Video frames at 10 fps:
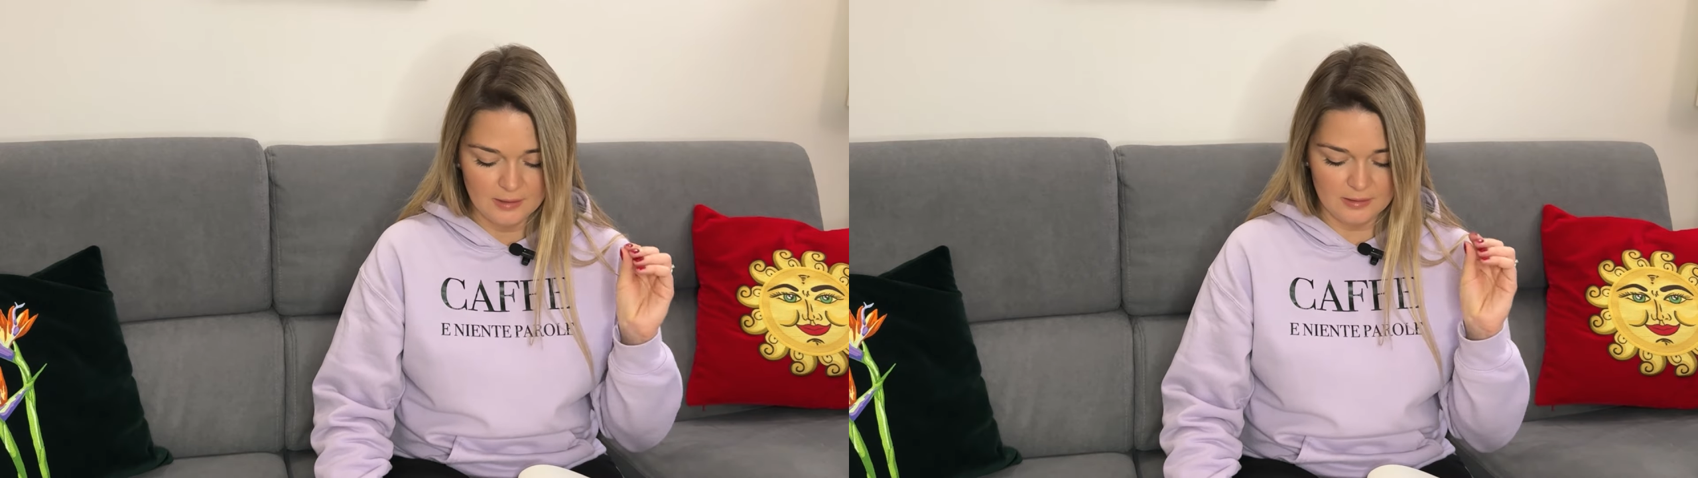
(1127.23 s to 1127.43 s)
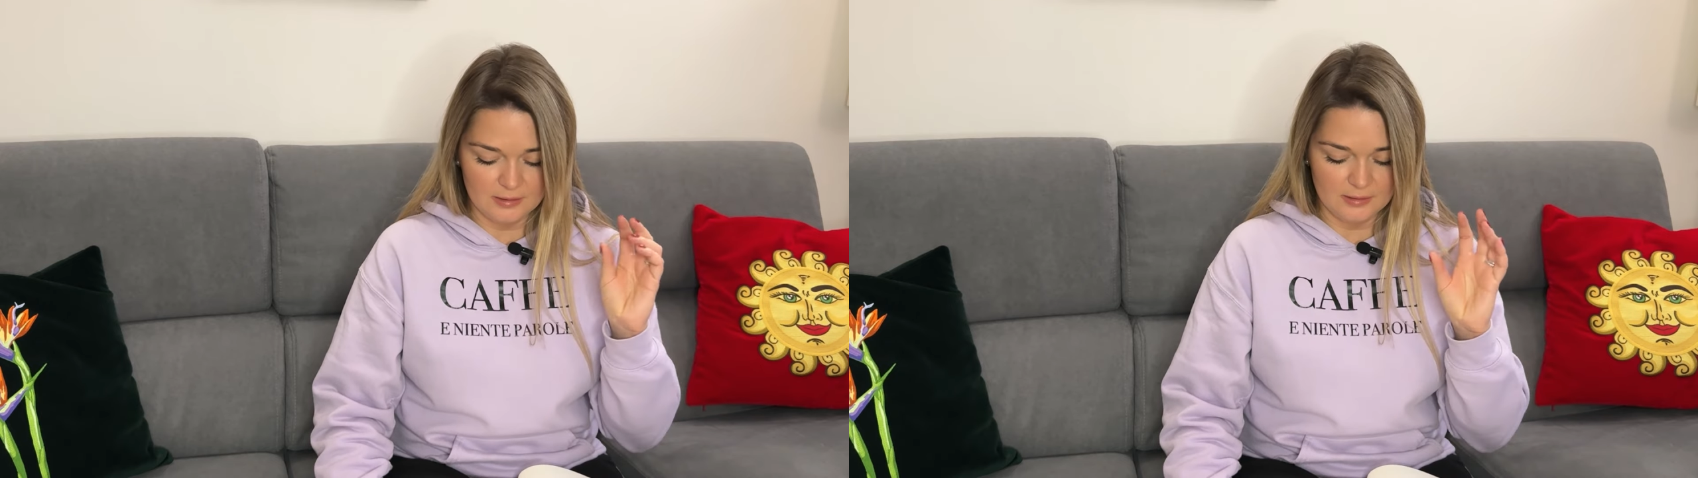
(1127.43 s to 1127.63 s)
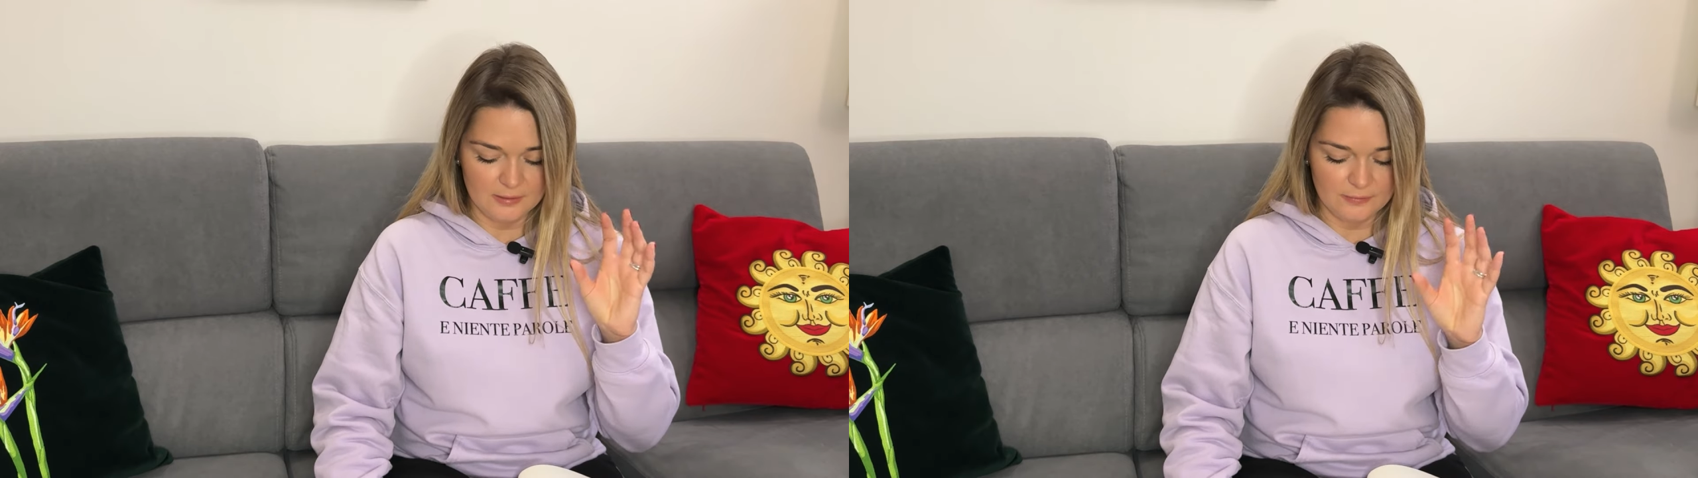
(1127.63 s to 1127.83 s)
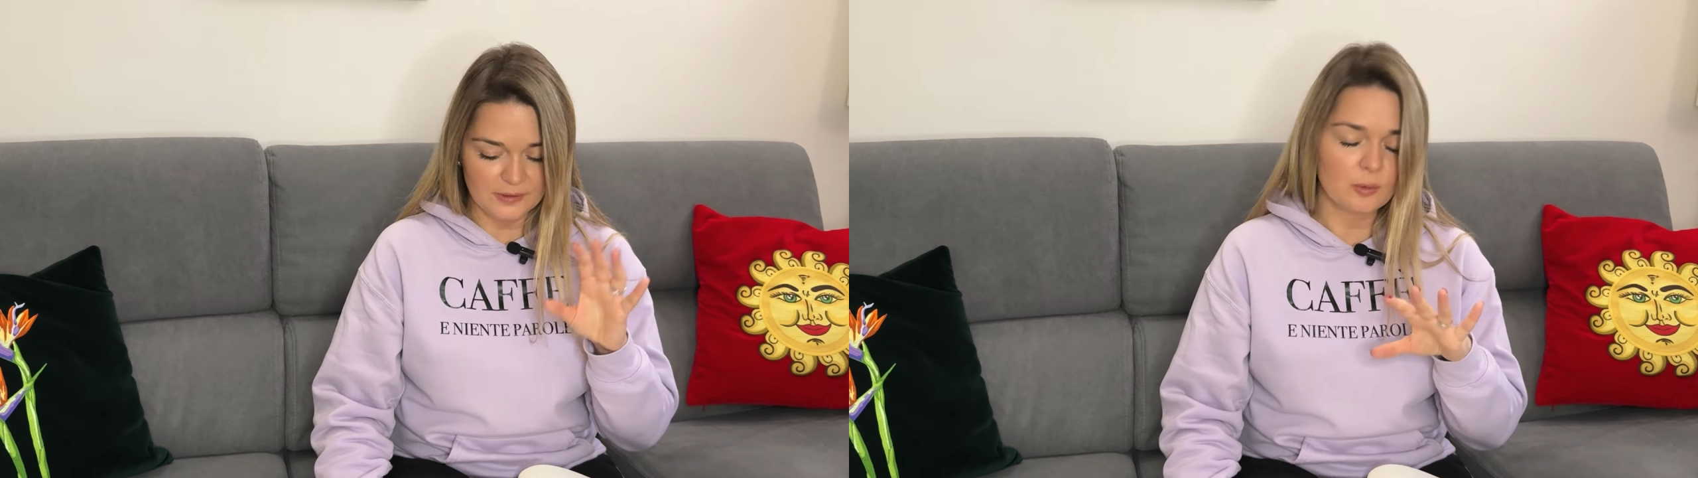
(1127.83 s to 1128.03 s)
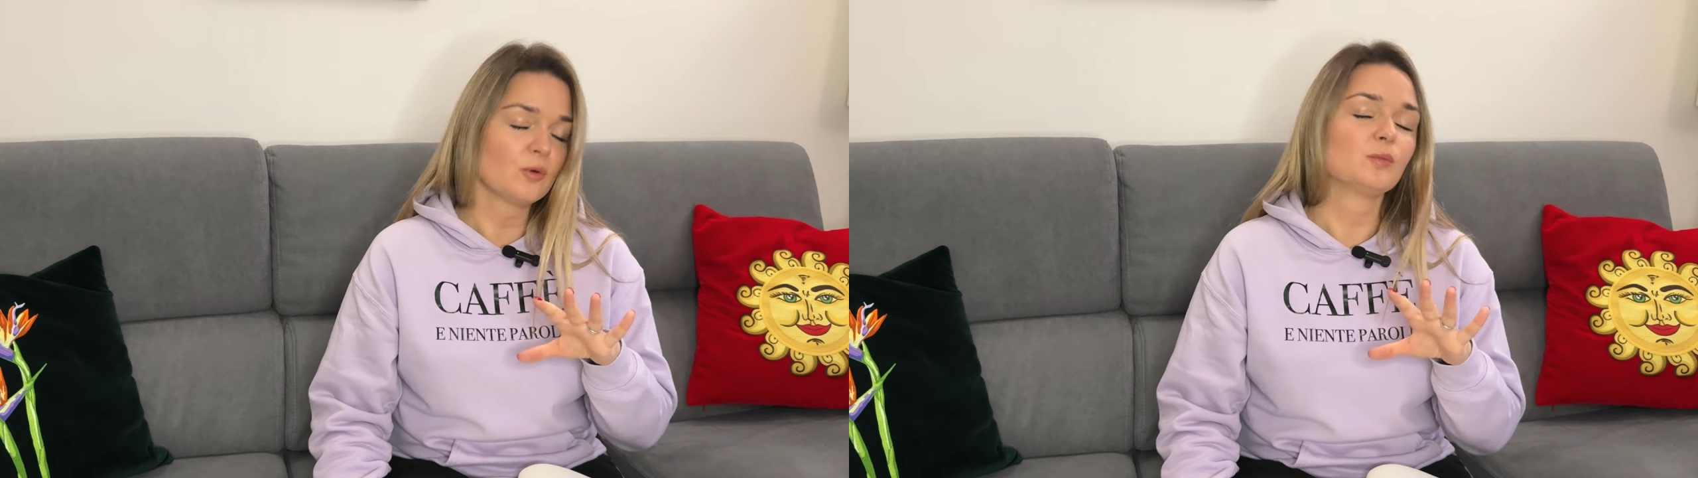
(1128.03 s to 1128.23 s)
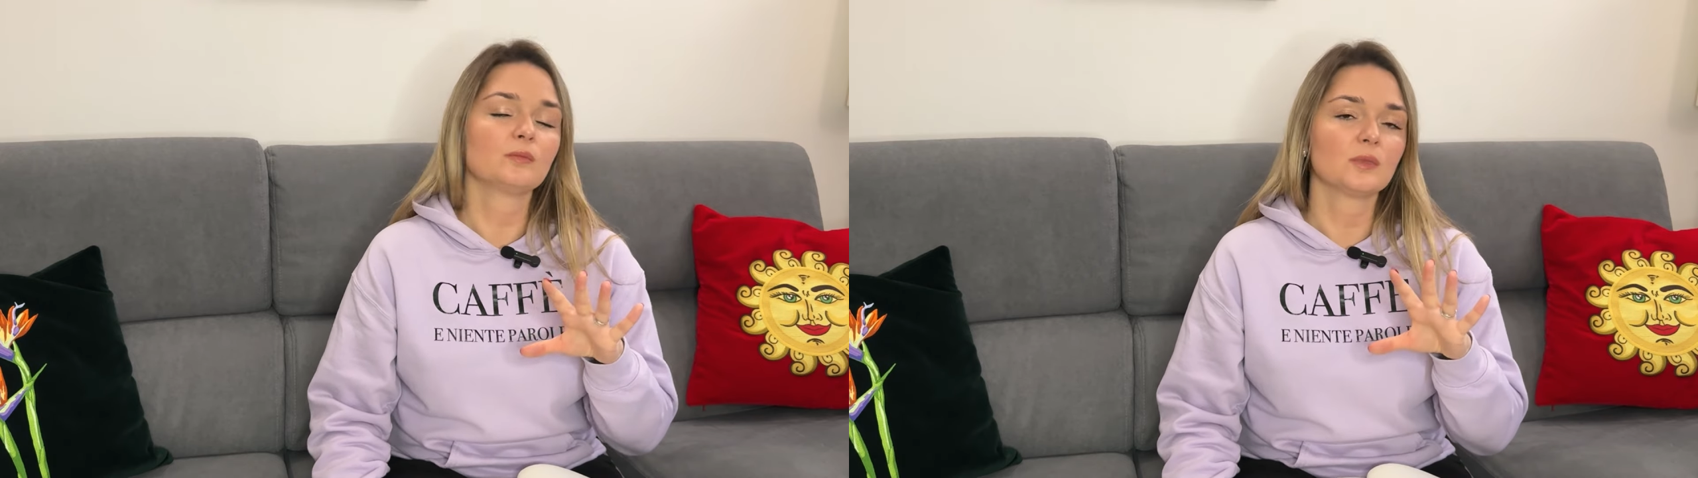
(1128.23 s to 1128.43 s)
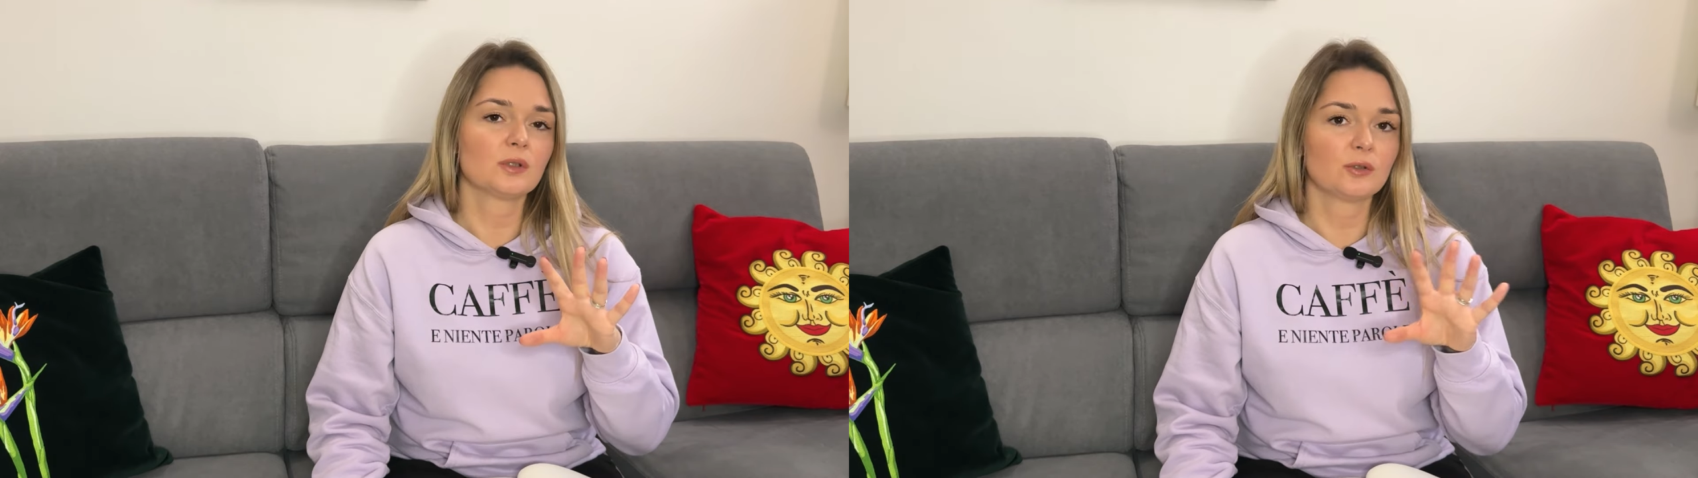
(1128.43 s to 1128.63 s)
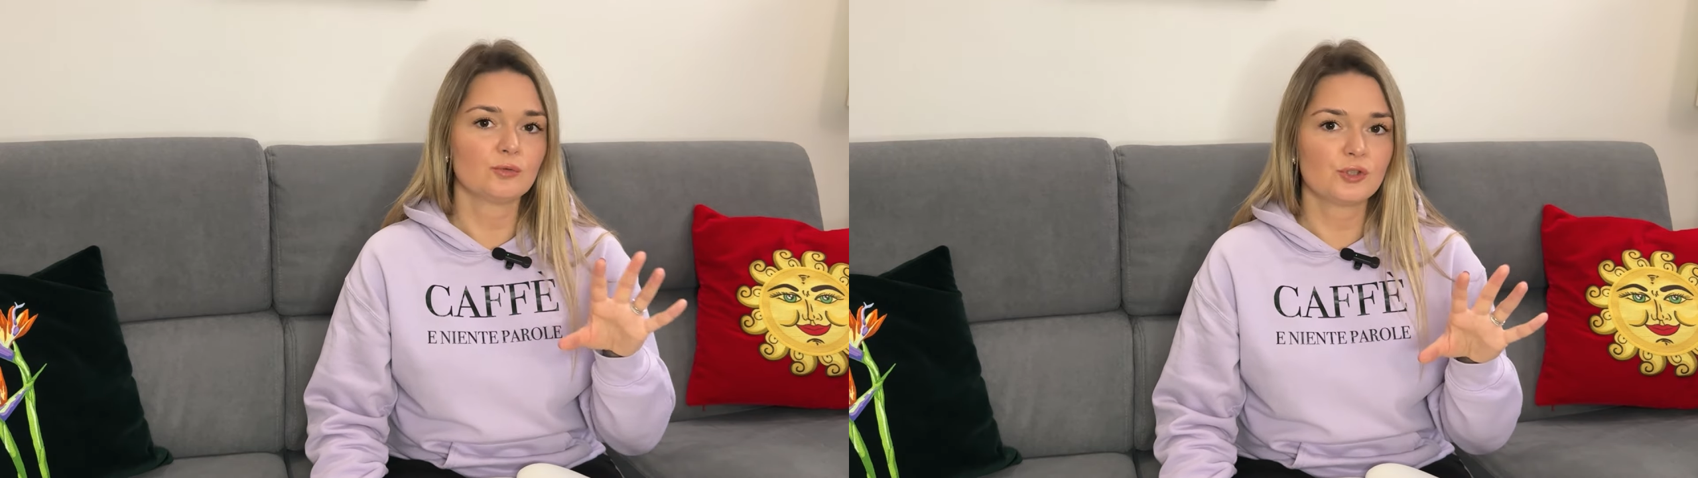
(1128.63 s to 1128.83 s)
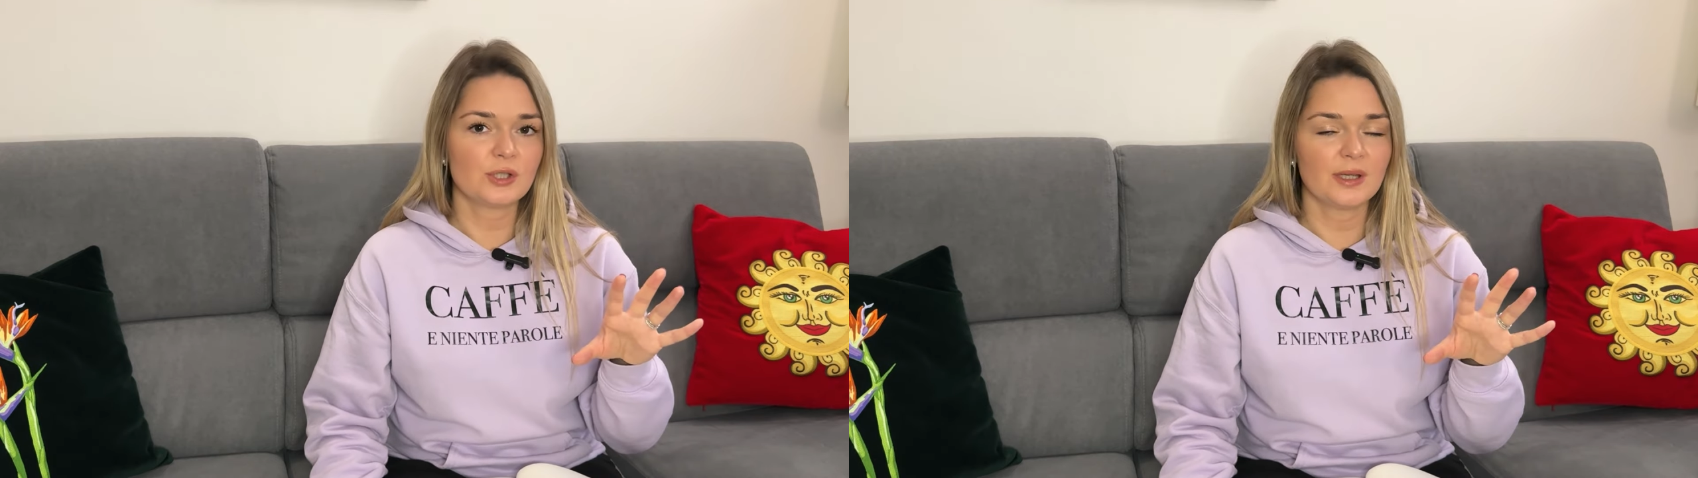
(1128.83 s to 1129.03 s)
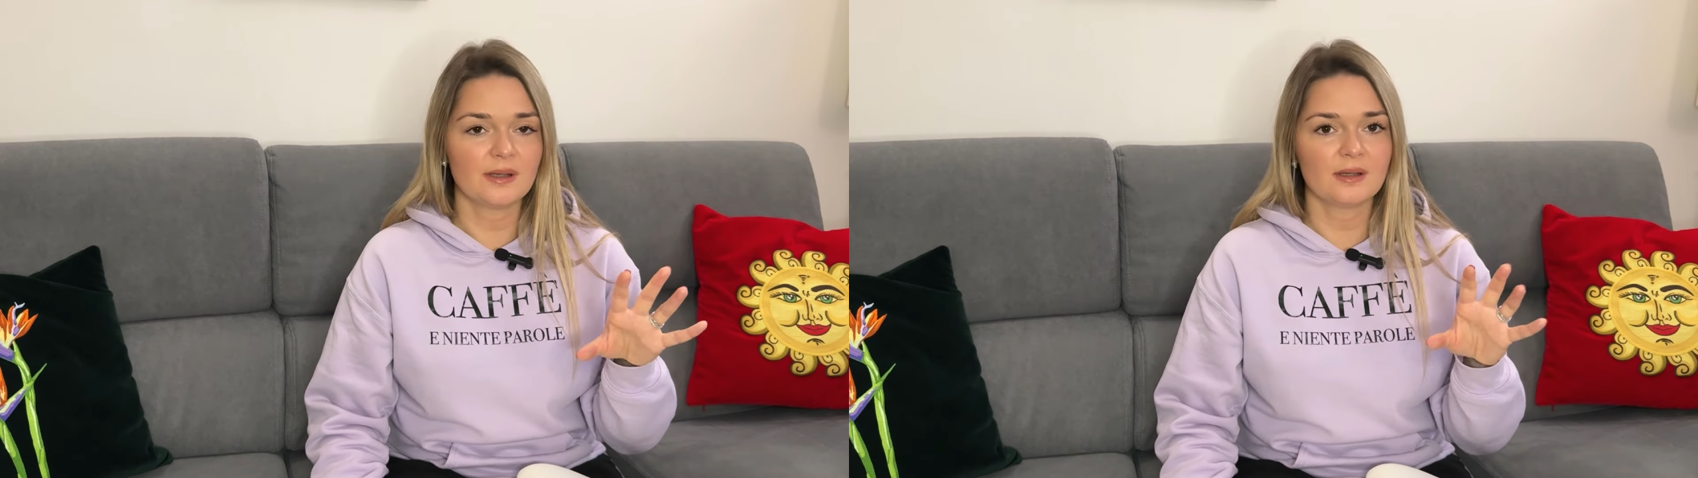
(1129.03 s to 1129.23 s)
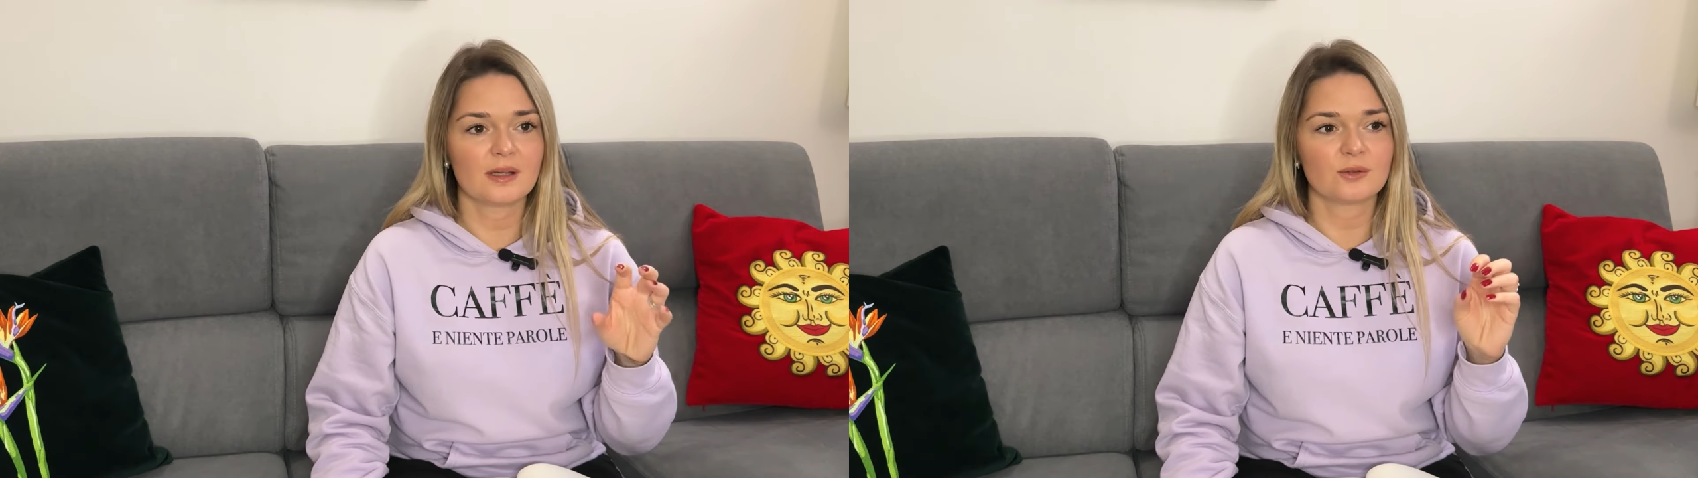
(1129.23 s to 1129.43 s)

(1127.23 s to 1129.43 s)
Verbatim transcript: а, в таком ключе,